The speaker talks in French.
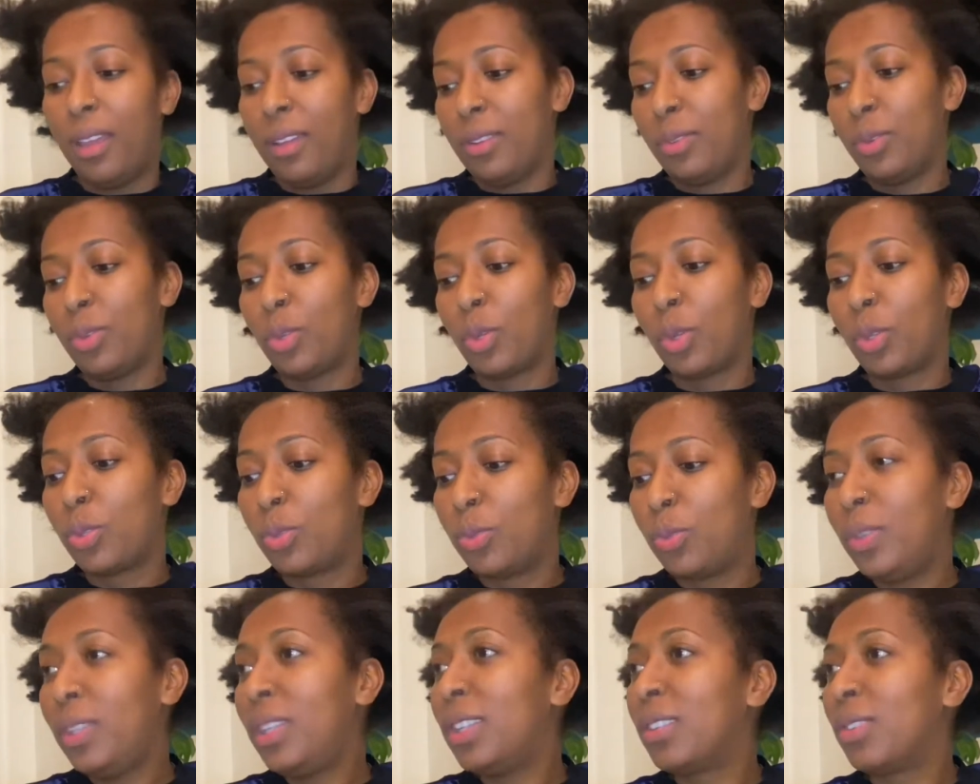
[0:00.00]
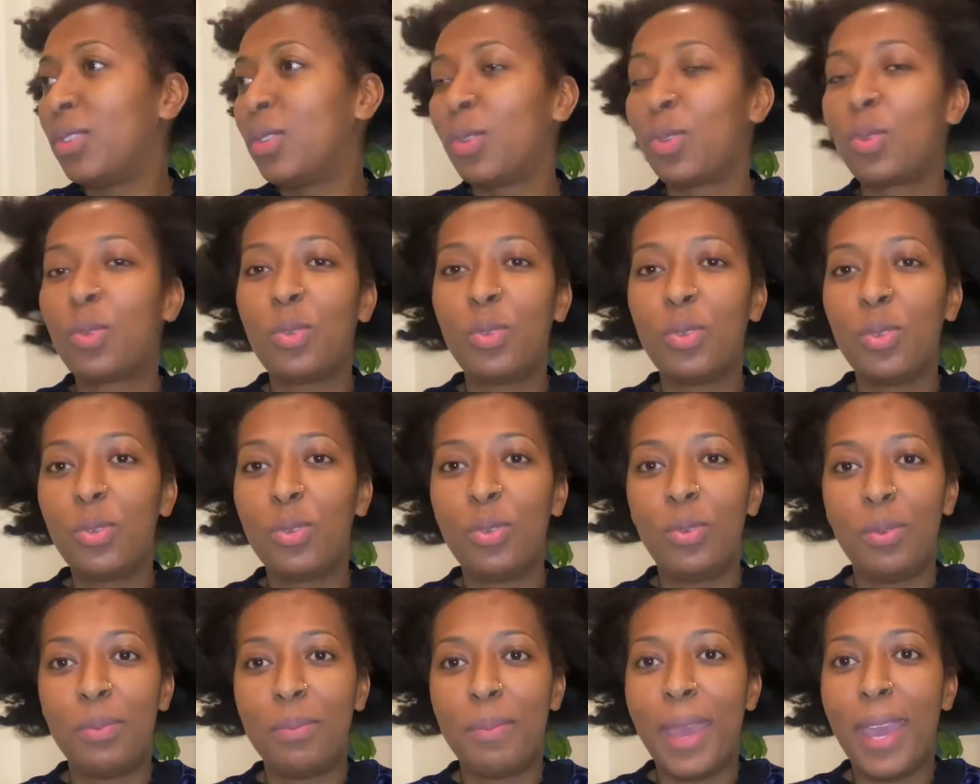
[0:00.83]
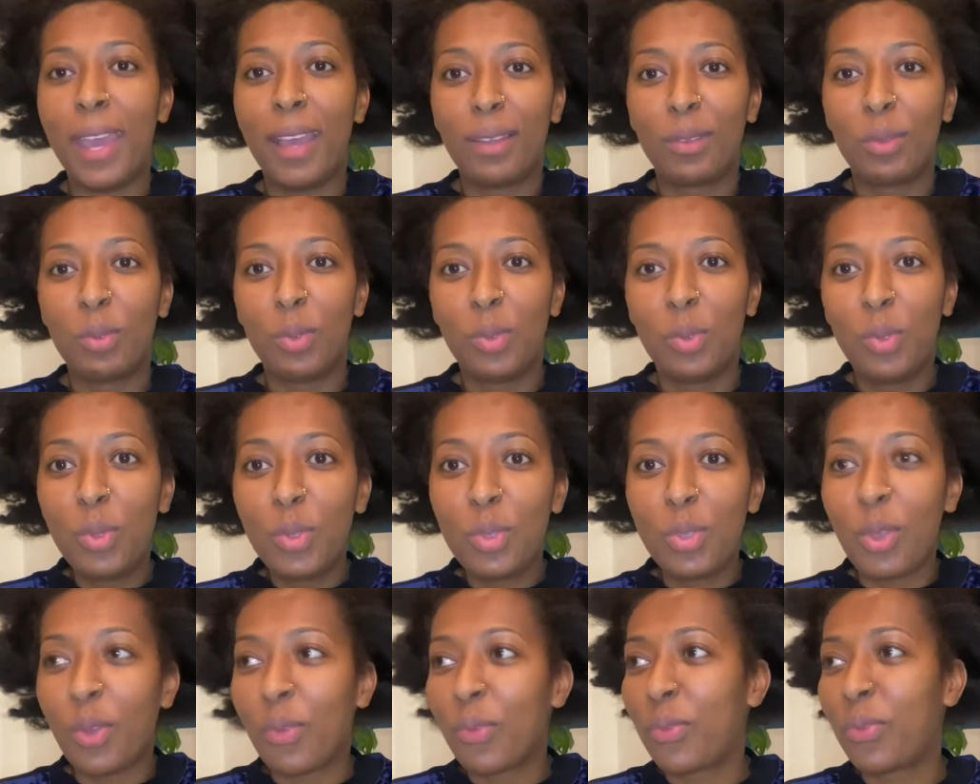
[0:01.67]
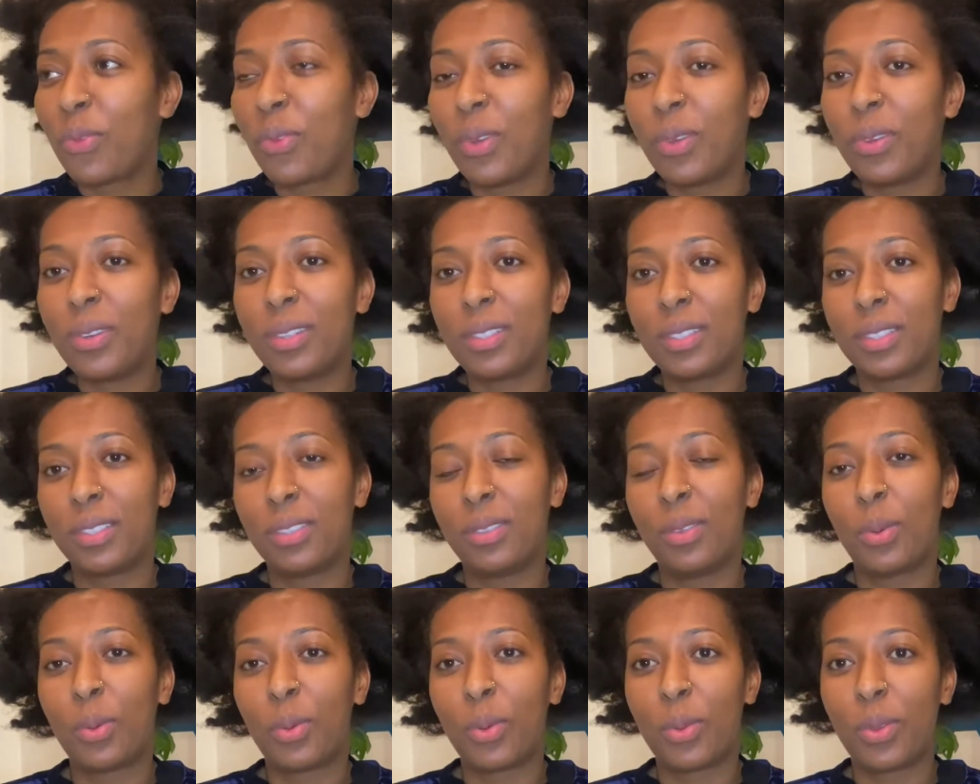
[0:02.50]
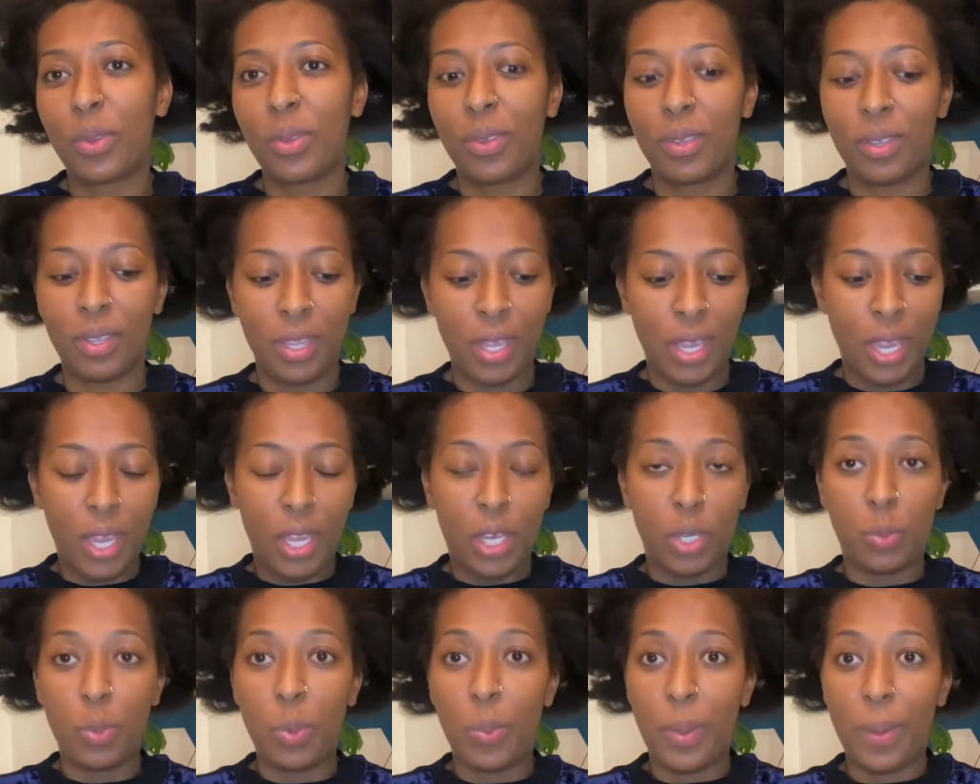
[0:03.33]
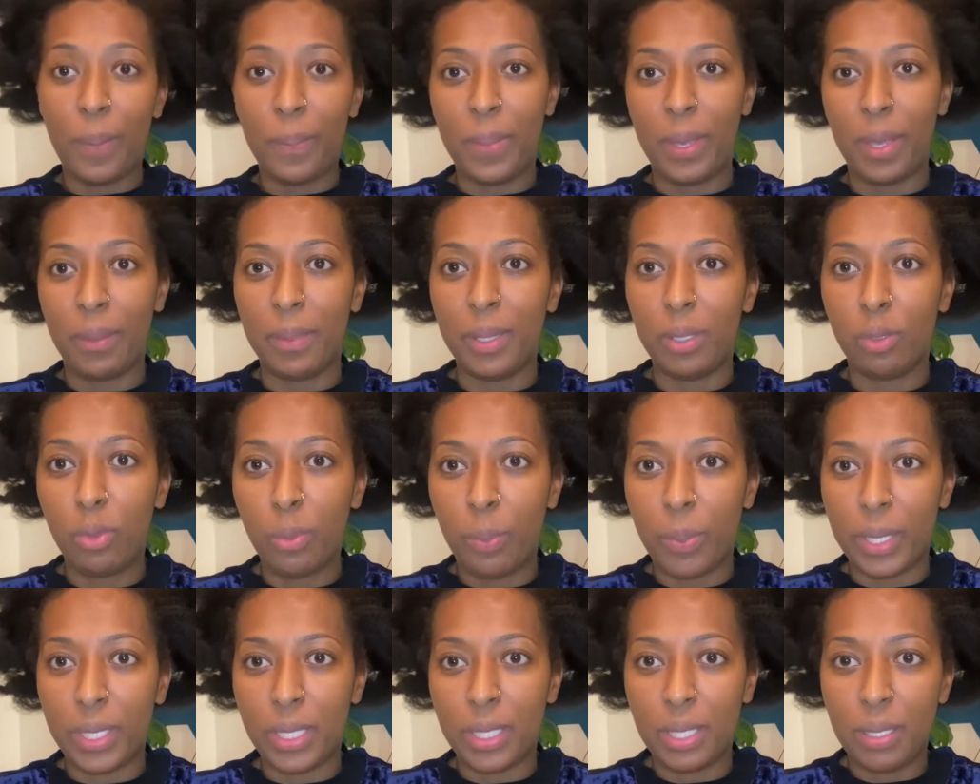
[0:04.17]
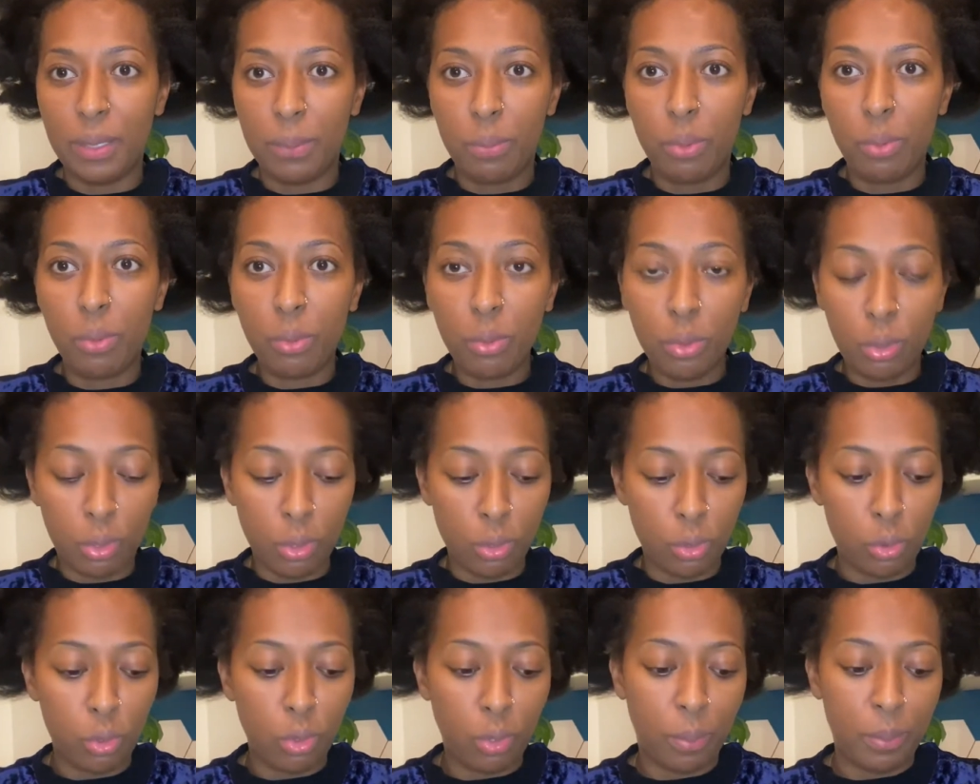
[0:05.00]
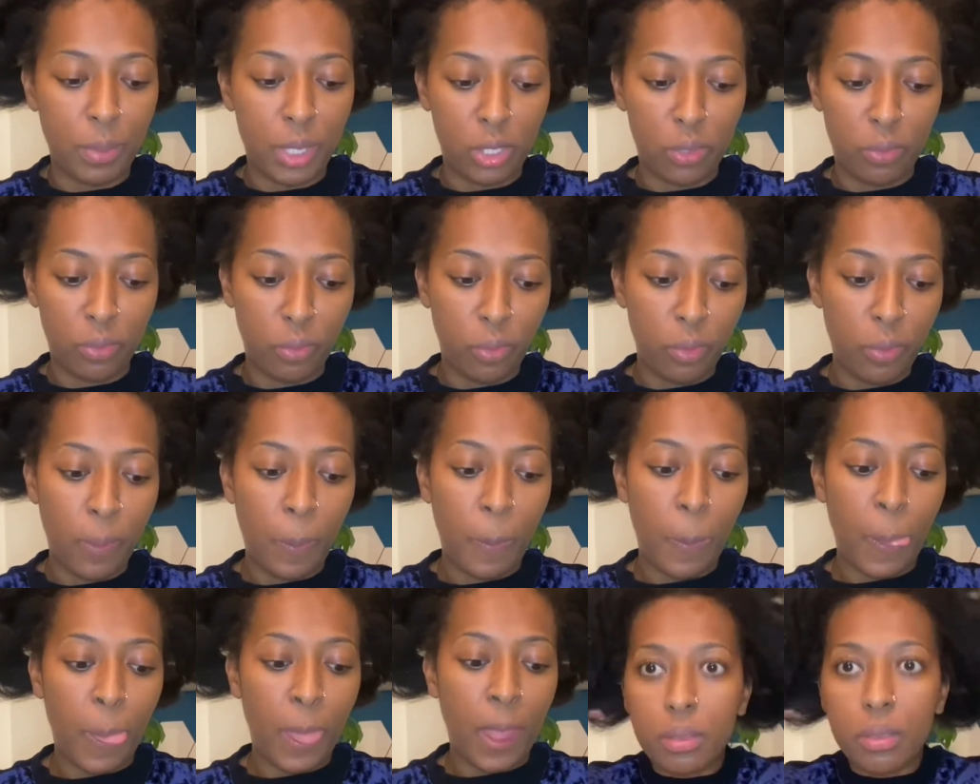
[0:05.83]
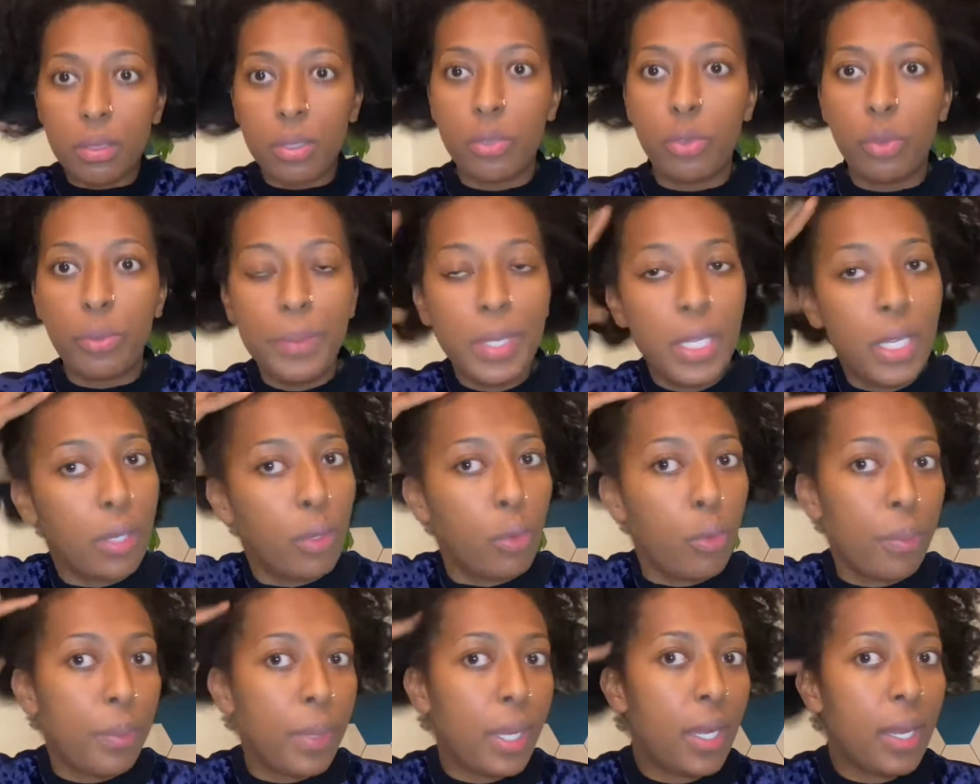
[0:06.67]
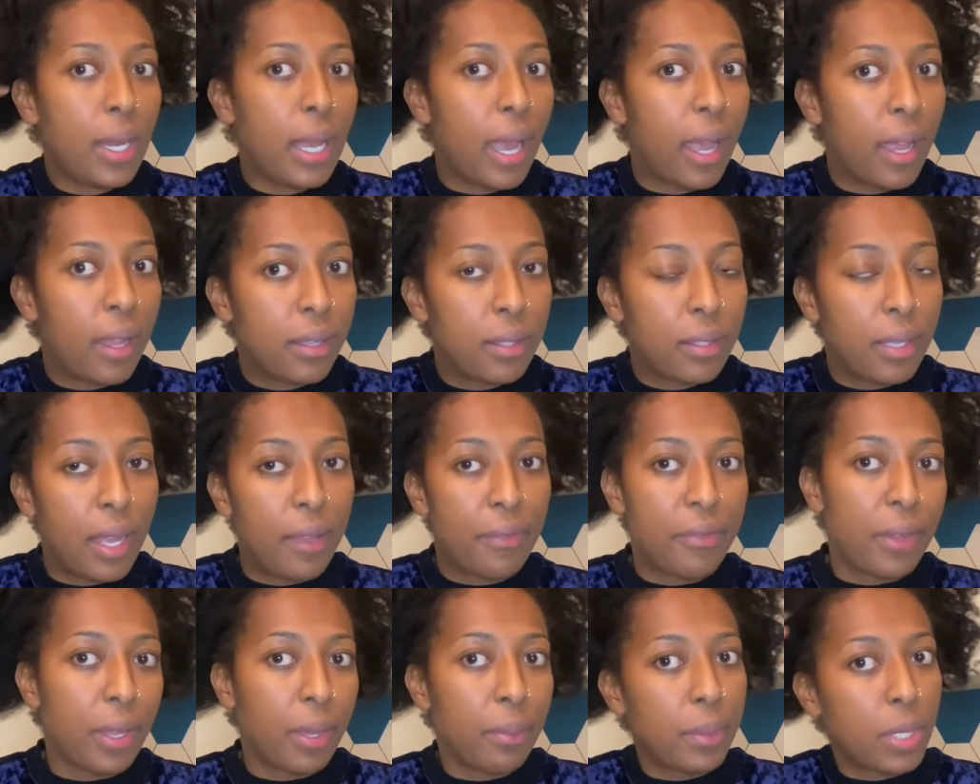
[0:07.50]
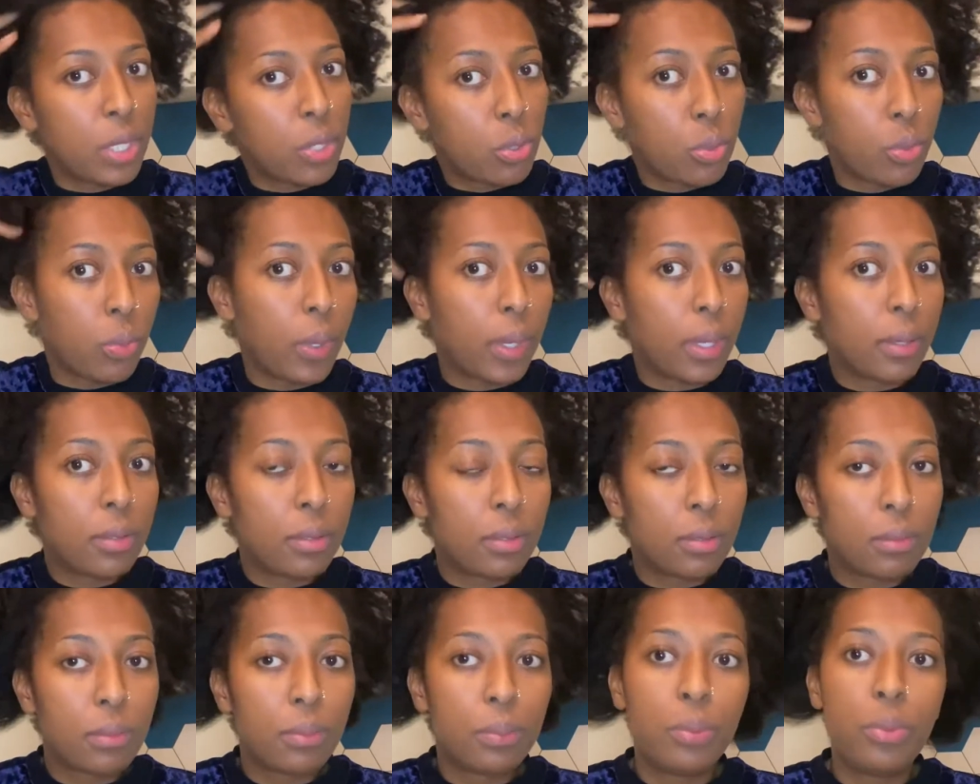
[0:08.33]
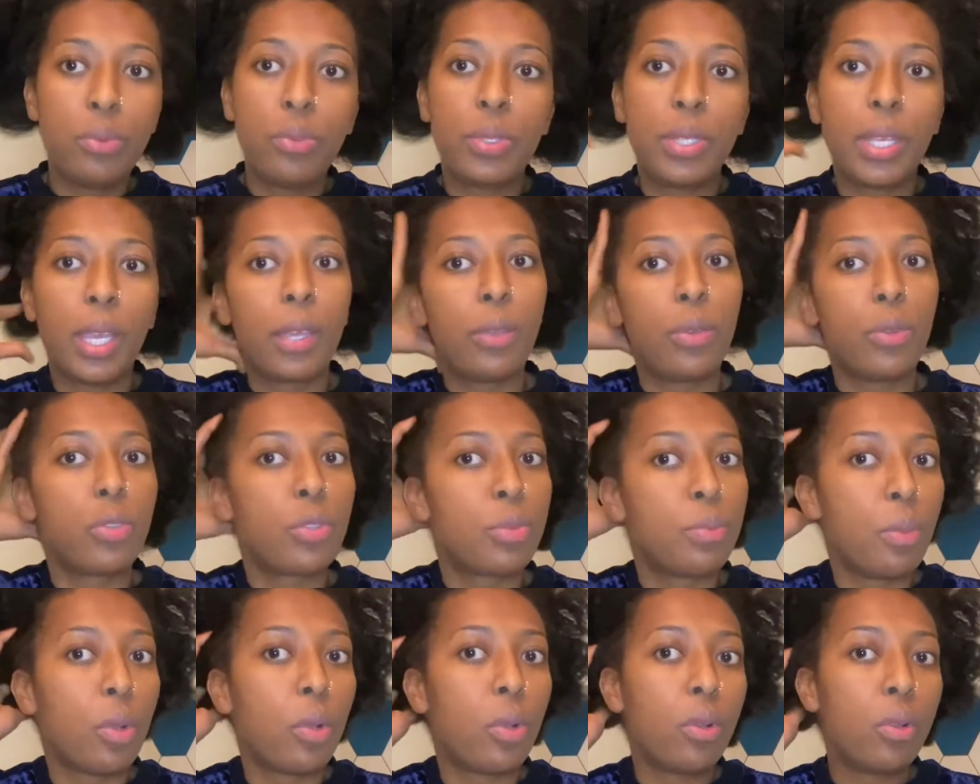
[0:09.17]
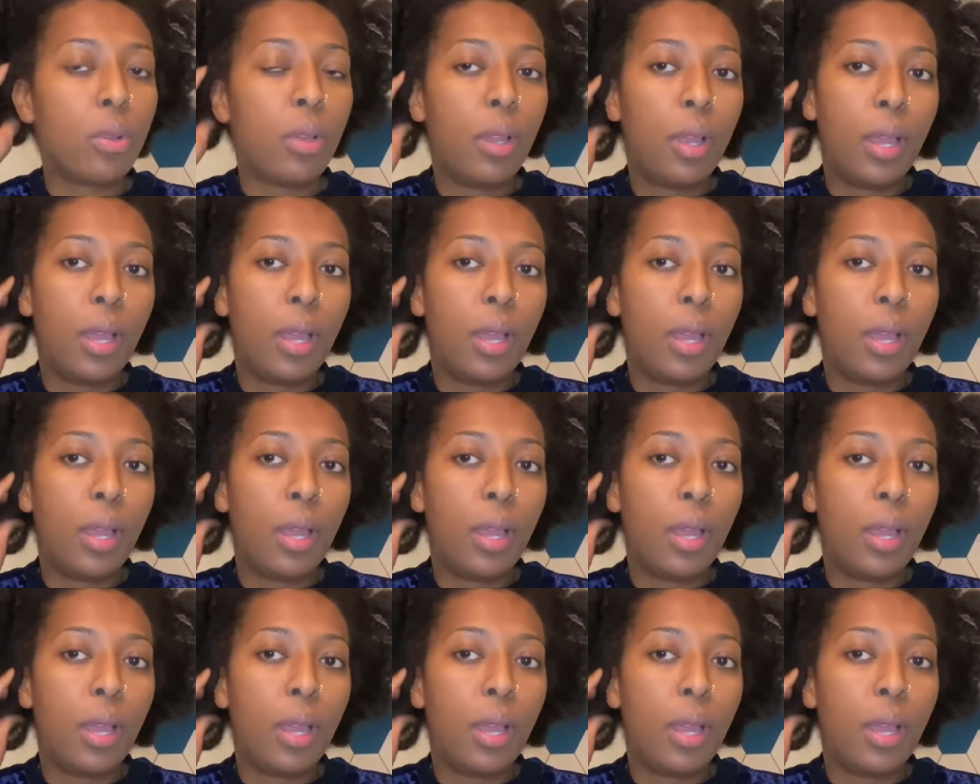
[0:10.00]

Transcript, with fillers: Aujourd'hui, je suis mère de deux enfants, donc je ne peux pas me permettre de passer beaucoup de temps sur mes cheveux. Je m'y remets là, à faire mes soins plus sérieusement,